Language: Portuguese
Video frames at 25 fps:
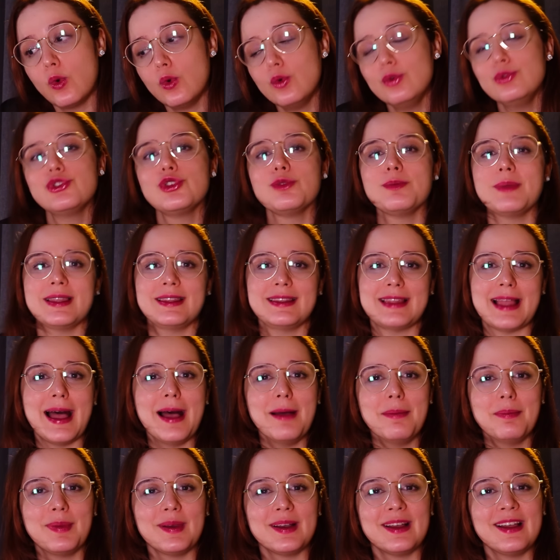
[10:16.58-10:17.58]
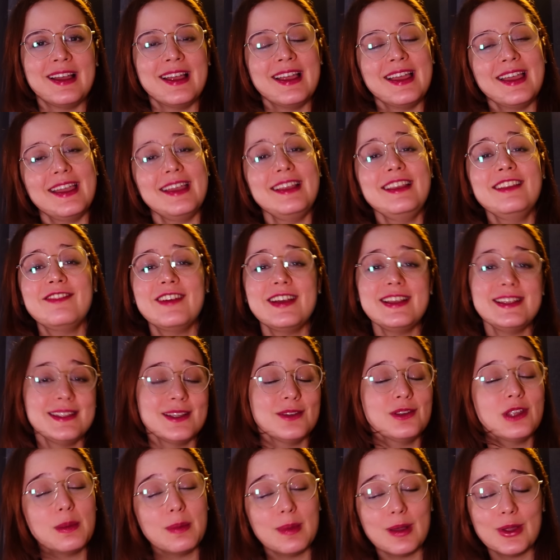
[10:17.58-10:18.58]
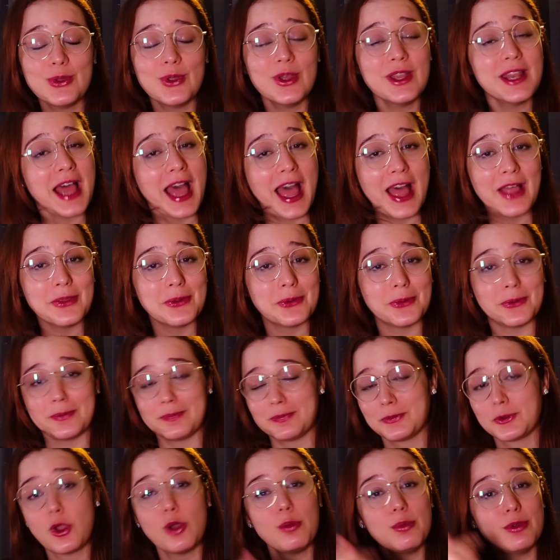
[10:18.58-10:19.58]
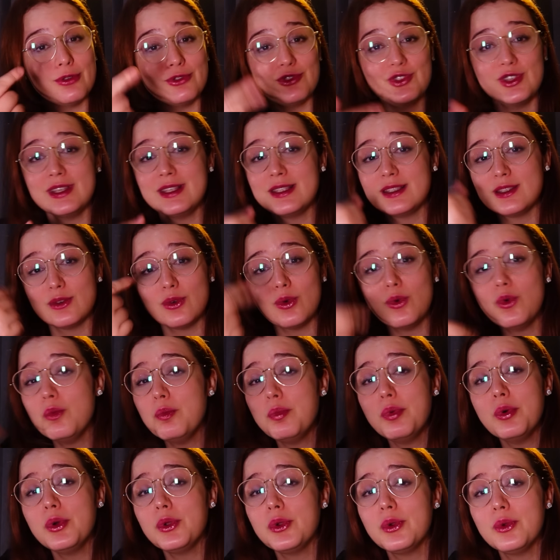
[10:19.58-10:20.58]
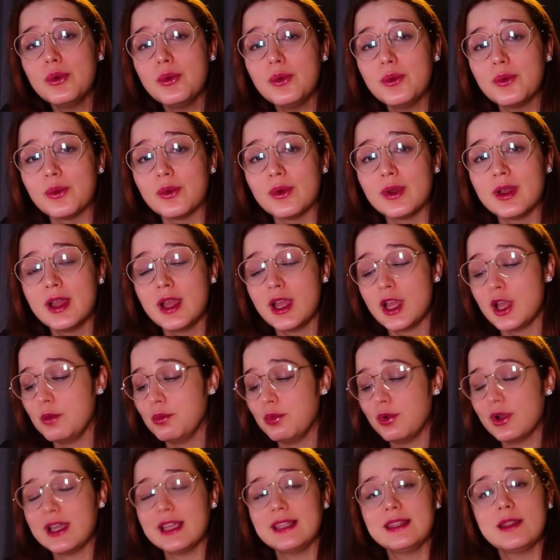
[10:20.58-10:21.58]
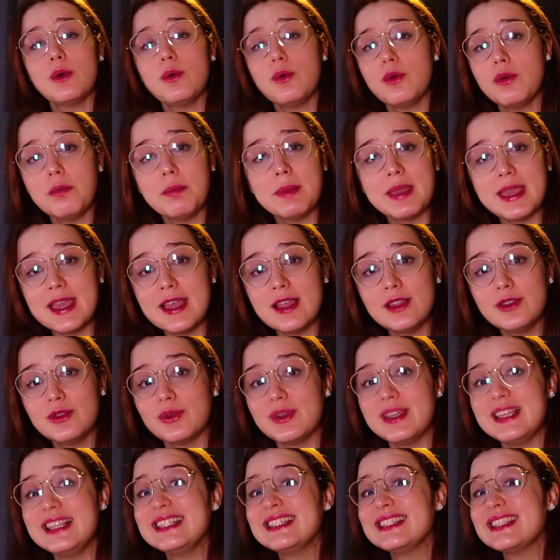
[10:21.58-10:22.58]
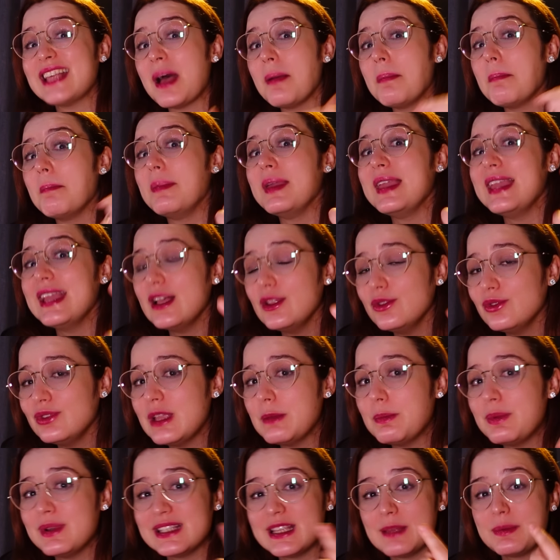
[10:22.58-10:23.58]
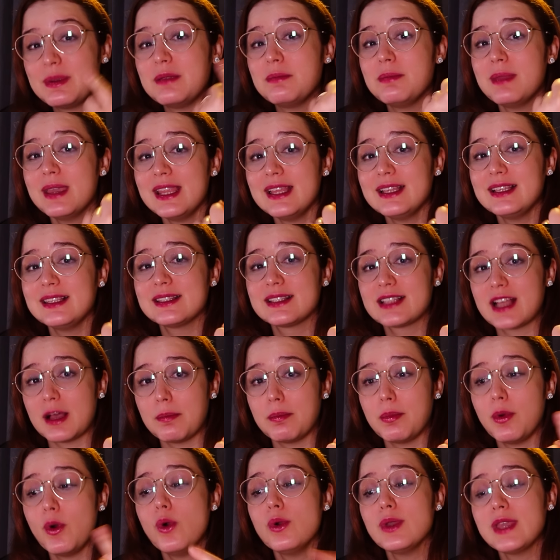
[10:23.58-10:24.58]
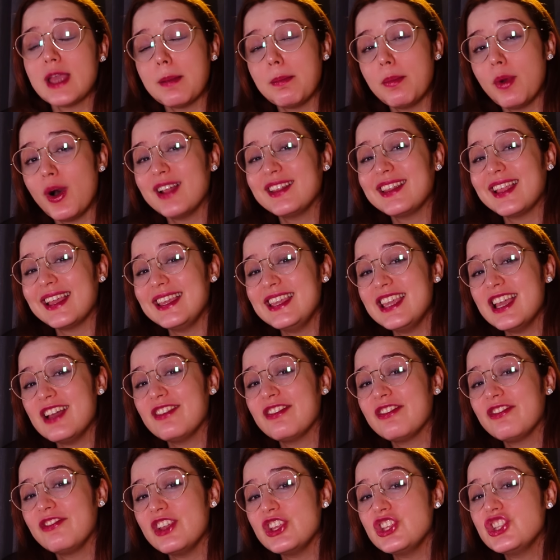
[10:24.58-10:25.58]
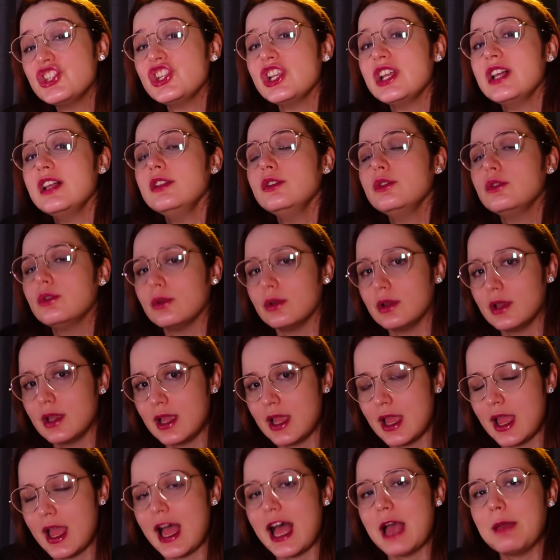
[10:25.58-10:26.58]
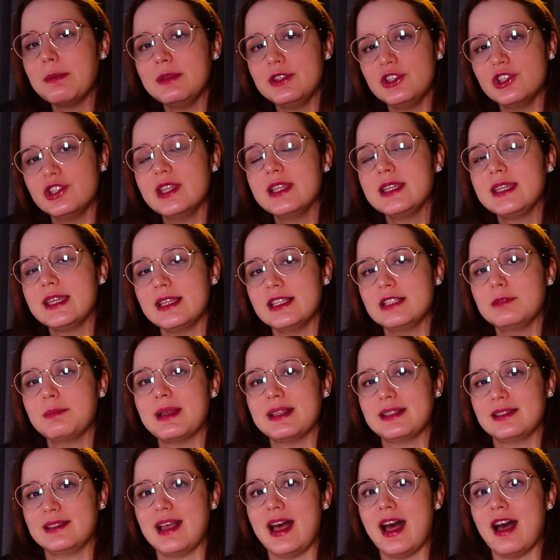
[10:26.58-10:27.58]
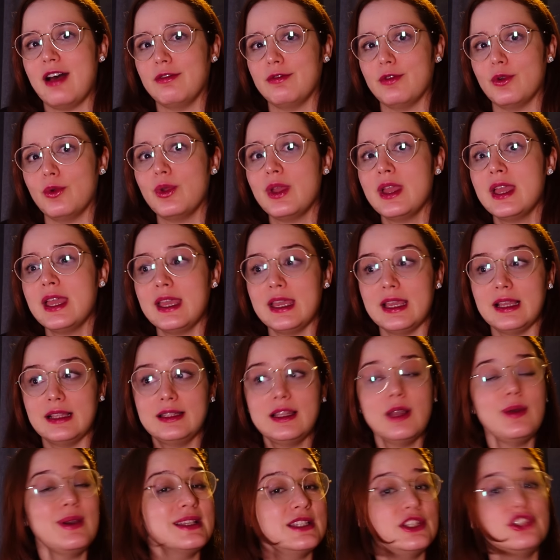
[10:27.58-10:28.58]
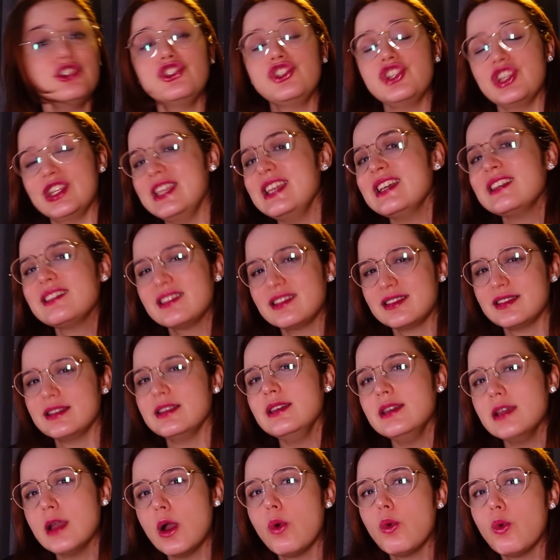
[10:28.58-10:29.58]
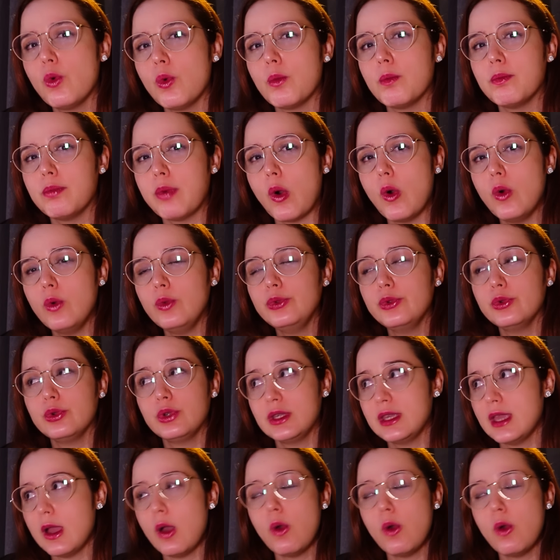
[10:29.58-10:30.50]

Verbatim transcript: última etapa, ele vai sendo abandonado, como eu disse, um por um, porque estão com medo e sabendo depois da primeira que escapou que a porta ia fechando à medida que eles passavam. Então existiria sim algum ponto que